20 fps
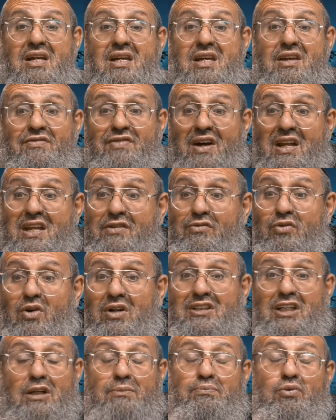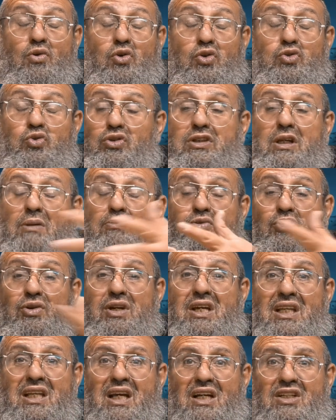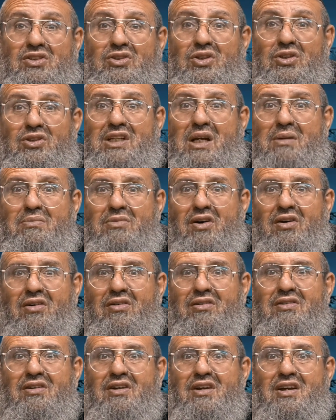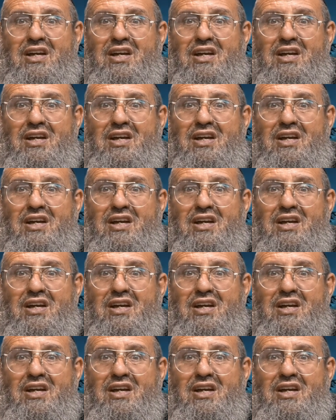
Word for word: Ivan, il voit cette bourse toute ébouillie d'argent de diamants.